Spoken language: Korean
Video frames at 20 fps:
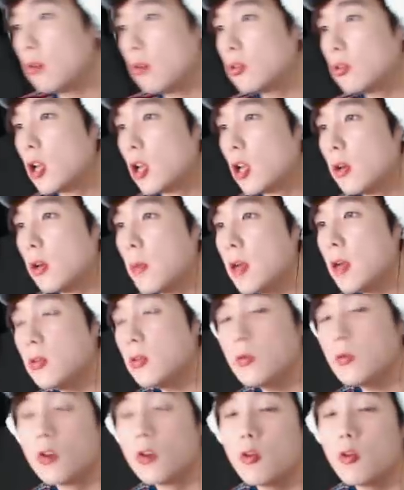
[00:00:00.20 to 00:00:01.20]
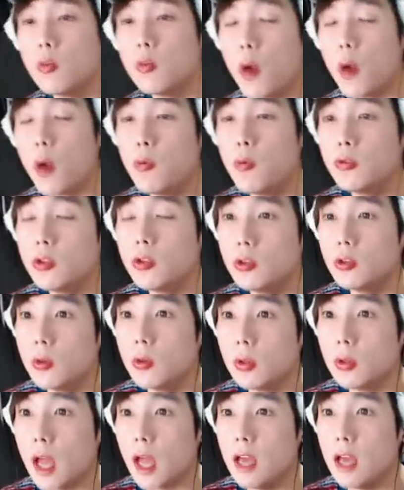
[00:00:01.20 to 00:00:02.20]
제 방송은 여러분들 별풍선 쏠
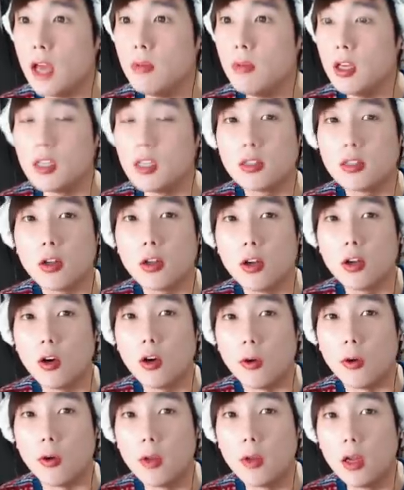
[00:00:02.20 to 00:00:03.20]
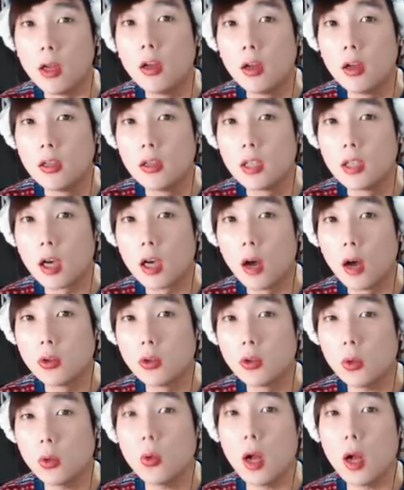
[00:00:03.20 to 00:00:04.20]
타이밍이 있어요. 제가
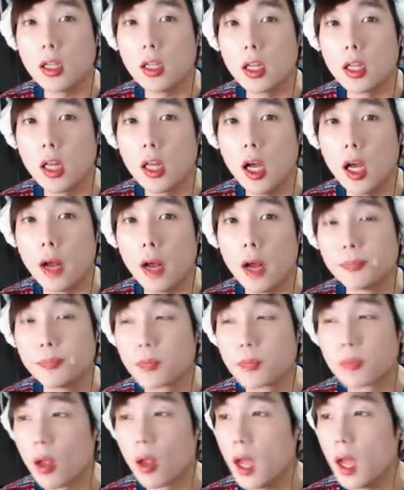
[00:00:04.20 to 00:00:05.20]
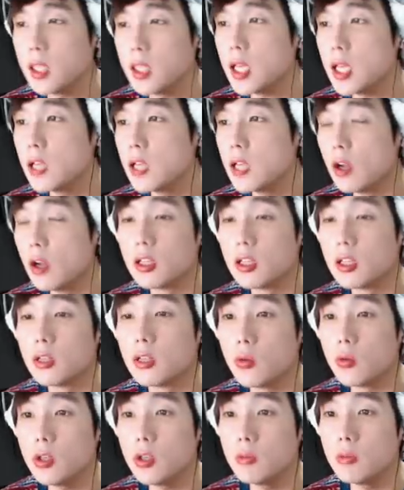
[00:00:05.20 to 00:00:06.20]
소통할 때나 한잔하할 때나
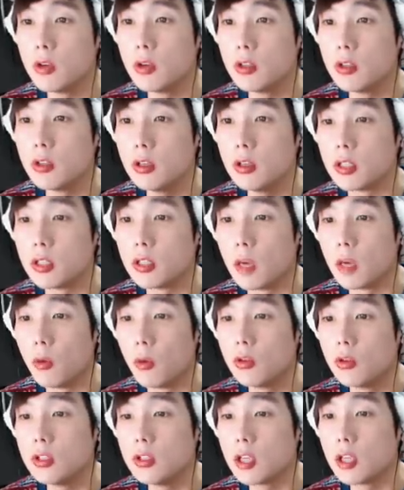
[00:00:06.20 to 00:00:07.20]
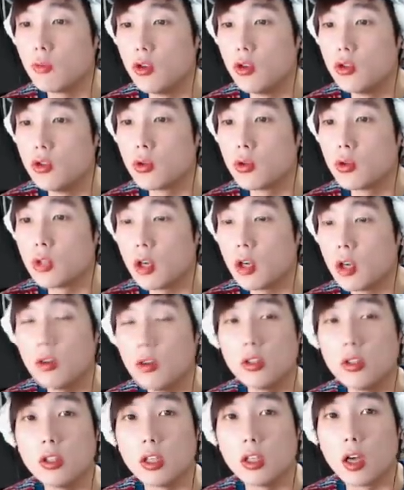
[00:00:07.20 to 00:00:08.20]
쏘시면은 제가 먹는 장면 위주로
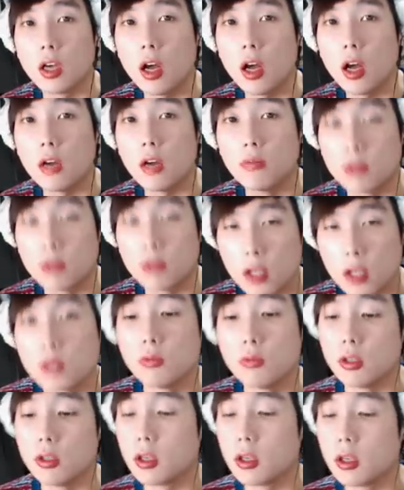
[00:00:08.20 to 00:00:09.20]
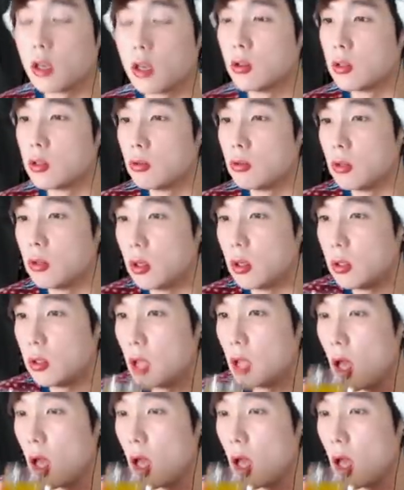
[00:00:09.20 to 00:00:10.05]
채워드리니까 부탁 좀 드릴게요, 친구들. 네.